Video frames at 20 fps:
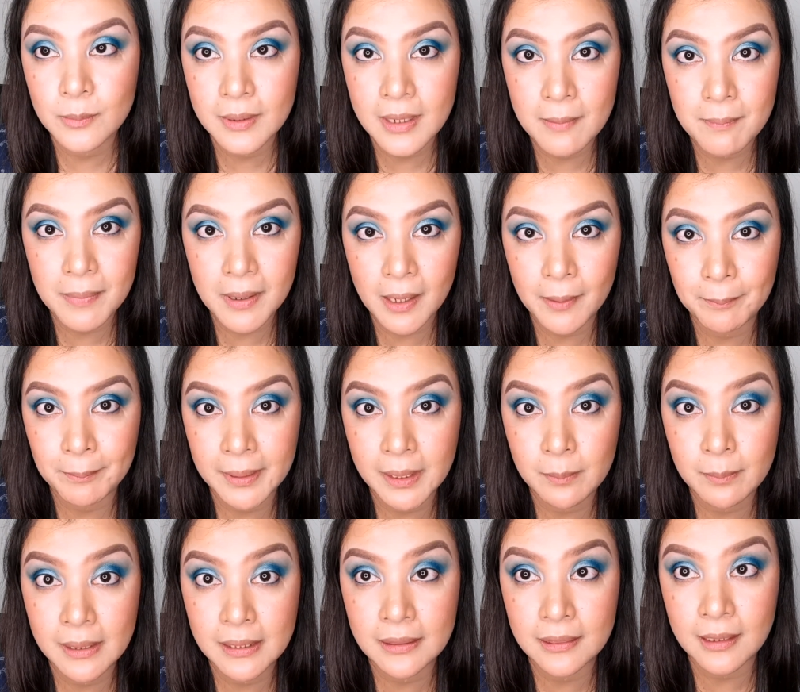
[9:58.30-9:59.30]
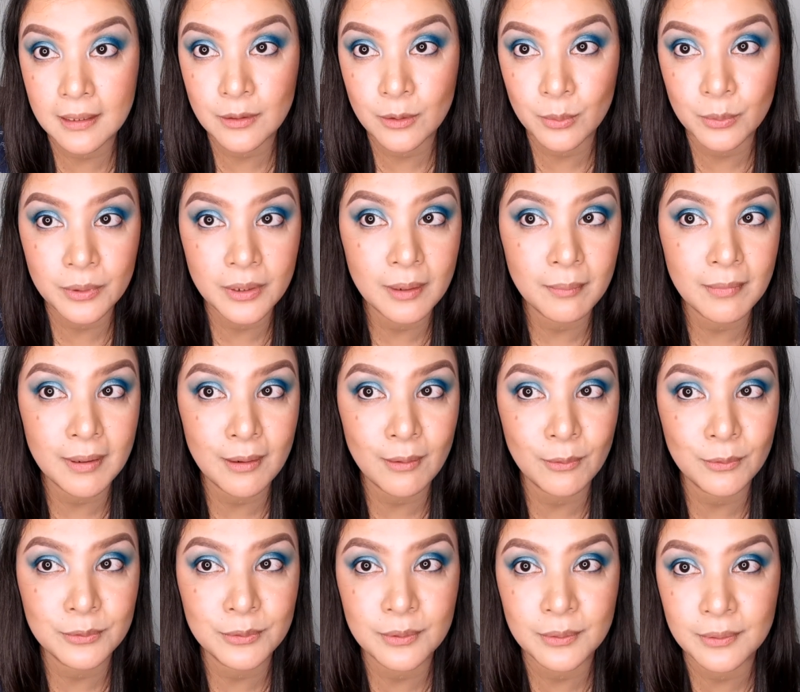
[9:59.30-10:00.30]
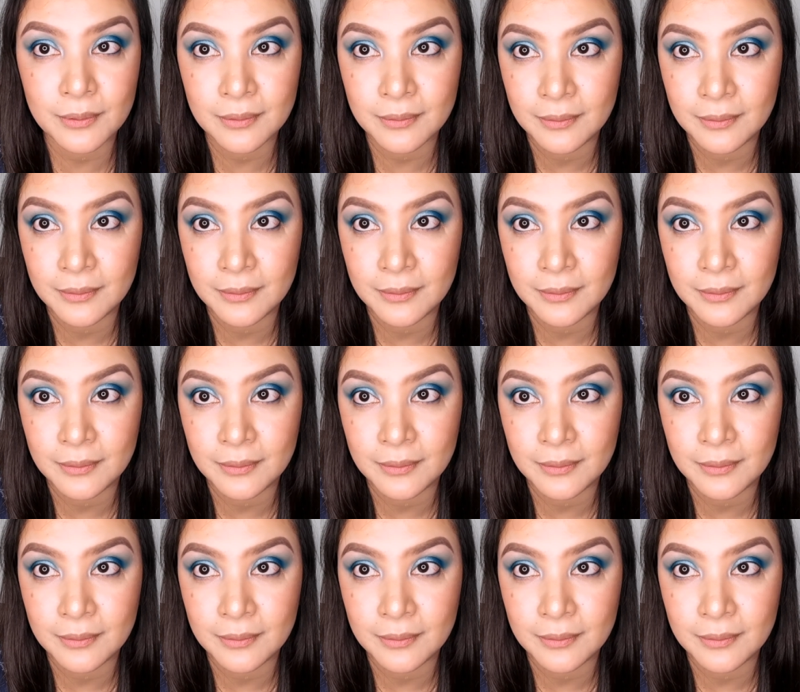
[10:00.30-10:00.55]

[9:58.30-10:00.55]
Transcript: napaka-pigmented ng rim ay lord.